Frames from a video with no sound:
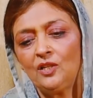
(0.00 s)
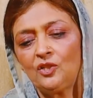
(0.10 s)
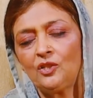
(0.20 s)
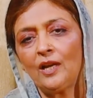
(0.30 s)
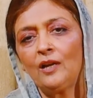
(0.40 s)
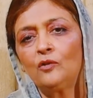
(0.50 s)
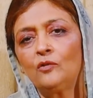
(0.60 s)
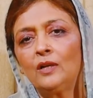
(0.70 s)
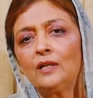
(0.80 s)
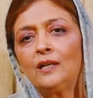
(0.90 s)
इस चैनल
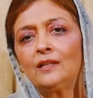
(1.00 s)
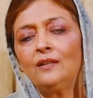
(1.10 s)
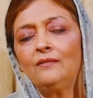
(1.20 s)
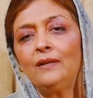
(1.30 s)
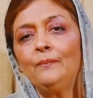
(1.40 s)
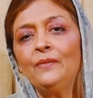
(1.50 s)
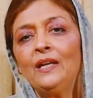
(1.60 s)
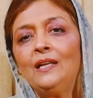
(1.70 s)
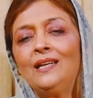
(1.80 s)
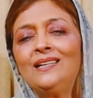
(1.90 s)
को रन करते हुए
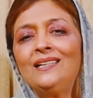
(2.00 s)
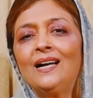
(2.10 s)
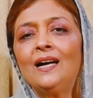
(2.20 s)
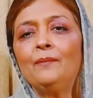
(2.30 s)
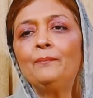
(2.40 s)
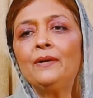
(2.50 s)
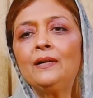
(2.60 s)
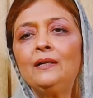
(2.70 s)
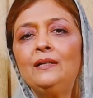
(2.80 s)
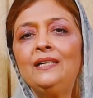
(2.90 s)
लेकिन यहाँ
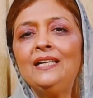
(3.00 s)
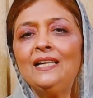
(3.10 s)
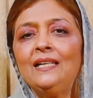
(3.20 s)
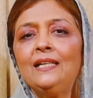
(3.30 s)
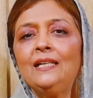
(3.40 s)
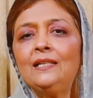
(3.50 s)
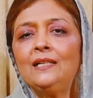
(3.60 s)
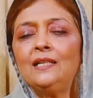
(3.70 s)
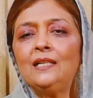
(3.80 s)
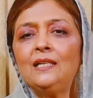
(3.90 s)
पर डेली
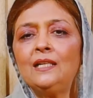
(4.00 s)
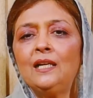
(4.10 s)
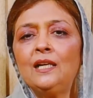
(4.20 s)
डेली